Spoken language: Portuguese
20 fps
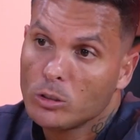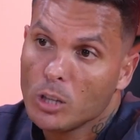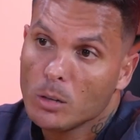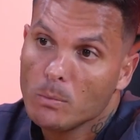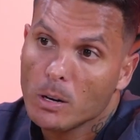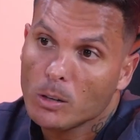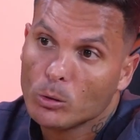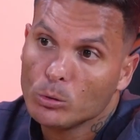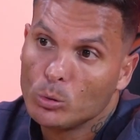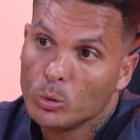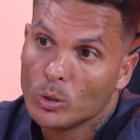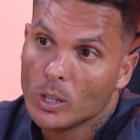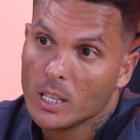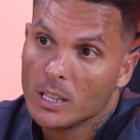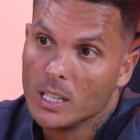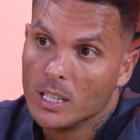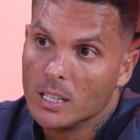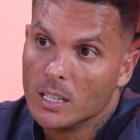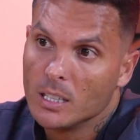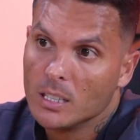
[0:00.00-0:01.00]
uma cultura
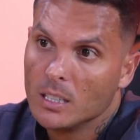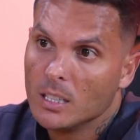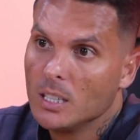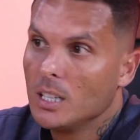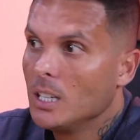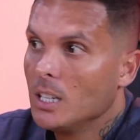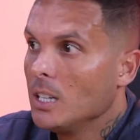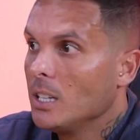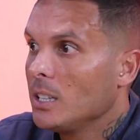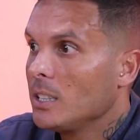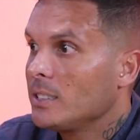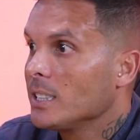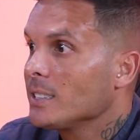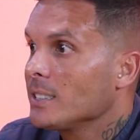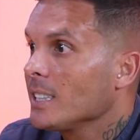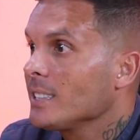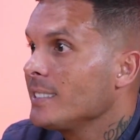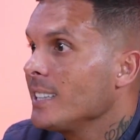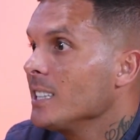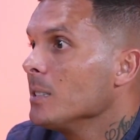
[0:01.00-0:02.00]
de janta
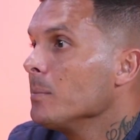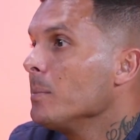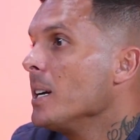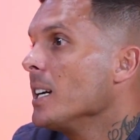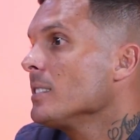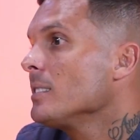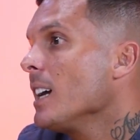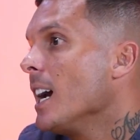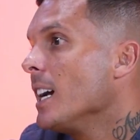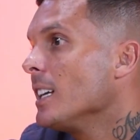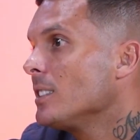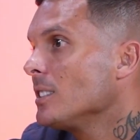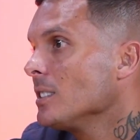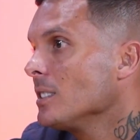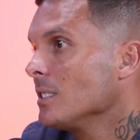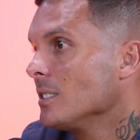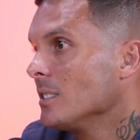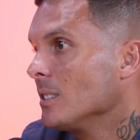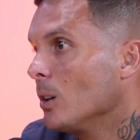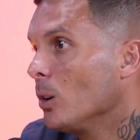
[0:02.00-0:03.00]
seis e meia, sete.
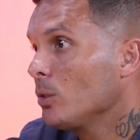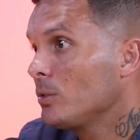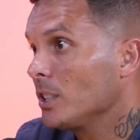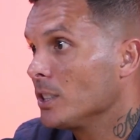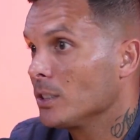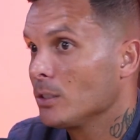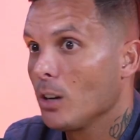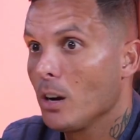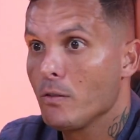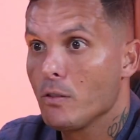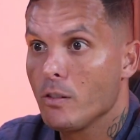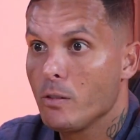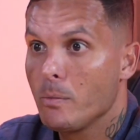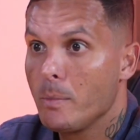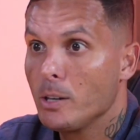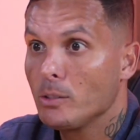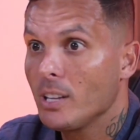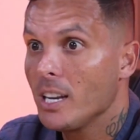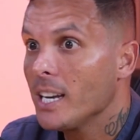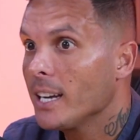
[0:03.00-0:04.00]
Ou seja, uhum. nove, nove e meia não
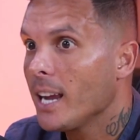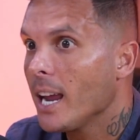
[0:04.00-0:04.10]
tem ninguém